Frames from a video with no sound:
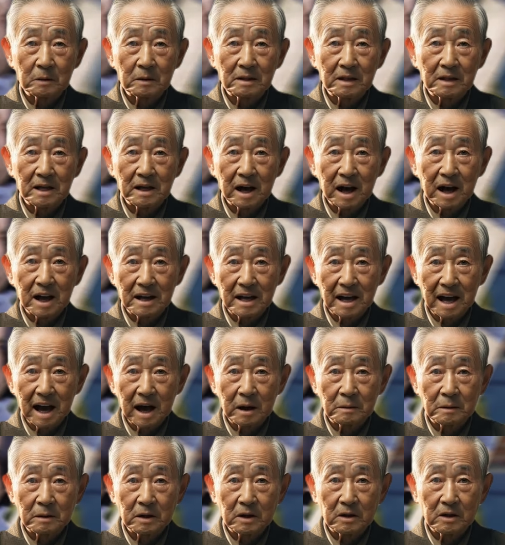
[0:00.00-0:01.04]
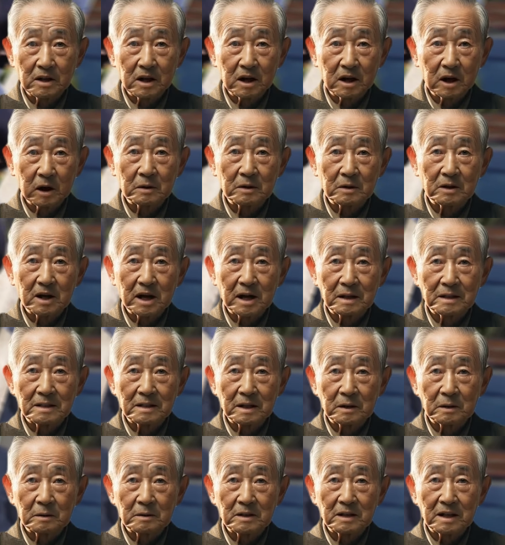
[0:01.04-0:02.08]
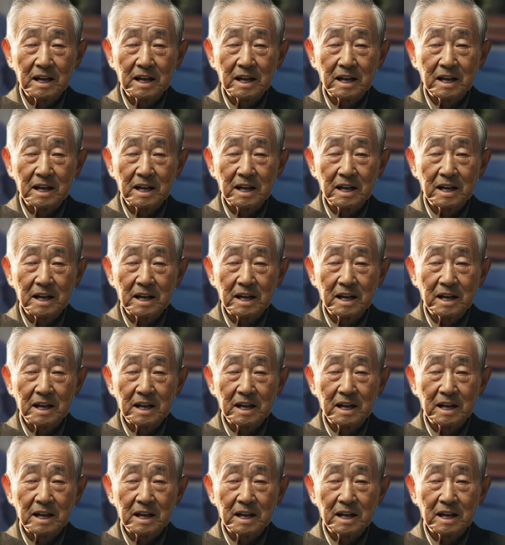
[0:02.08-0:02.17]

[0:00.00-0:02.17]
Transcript: 室さんが2回目の司法試験に落